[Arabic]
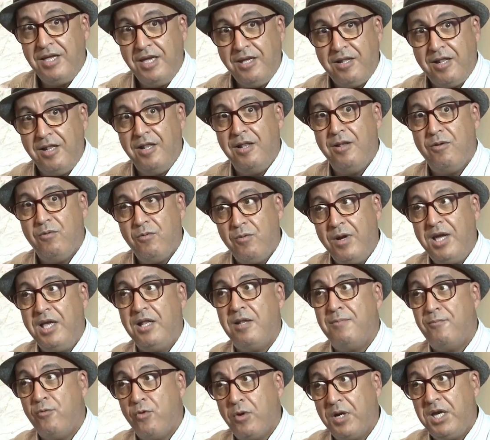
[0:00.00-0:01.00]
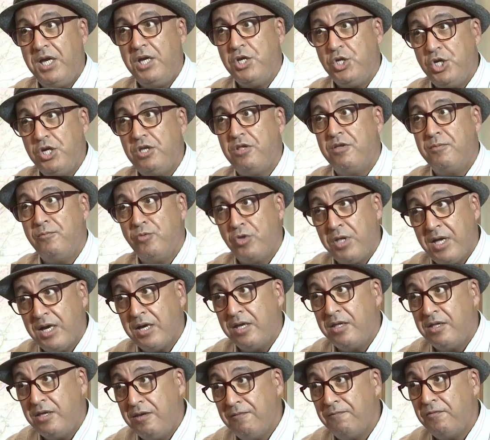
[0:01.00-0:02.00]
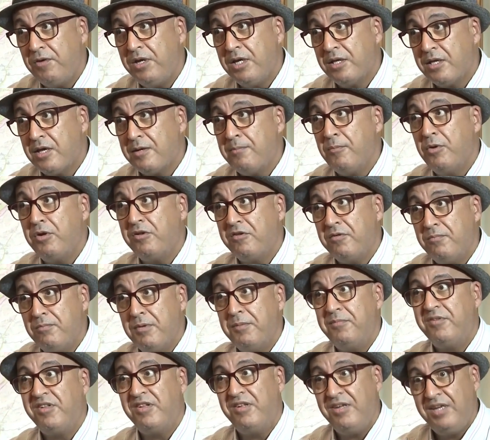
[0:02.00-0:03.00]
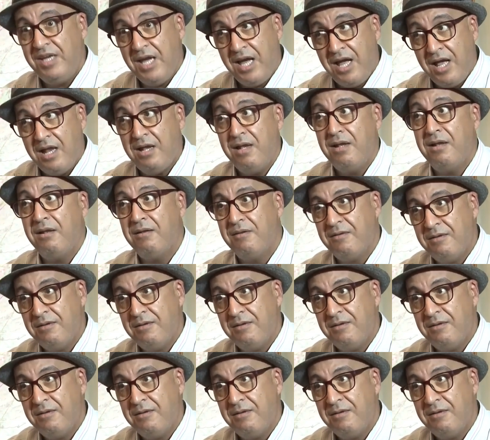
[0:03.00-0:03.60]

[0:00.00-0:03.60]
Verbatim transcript: تحتل واحد الموقع جد متقدم في اطار ما يسمى بالسياحه